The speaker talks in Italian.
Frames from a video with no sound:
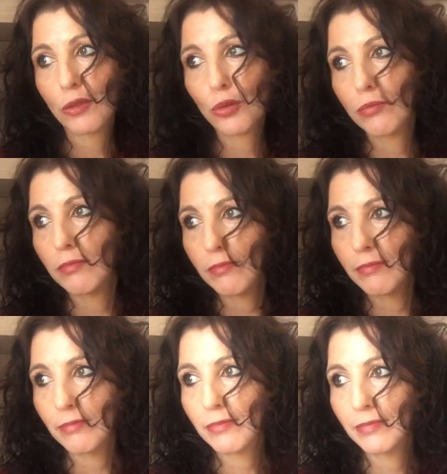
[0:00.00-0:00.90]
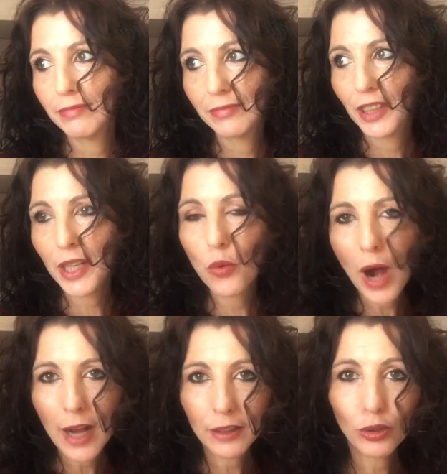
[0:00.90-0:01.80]
mh, mm,
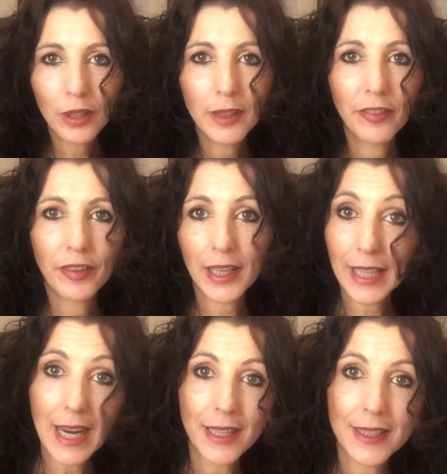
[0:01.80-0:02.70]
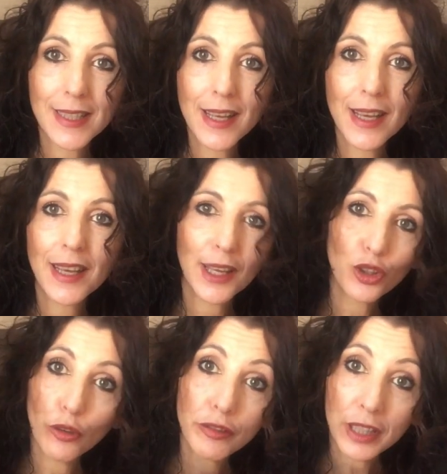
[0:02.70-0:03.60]
riguardo alle fragranze che
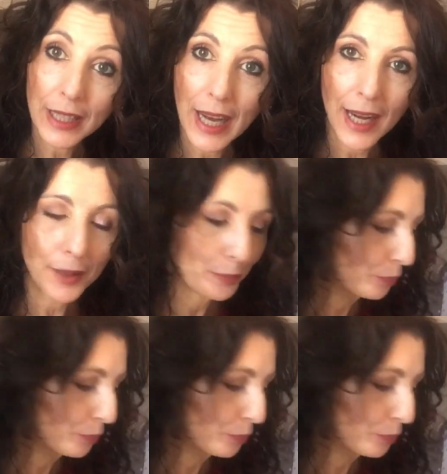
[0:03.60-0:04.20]
do via.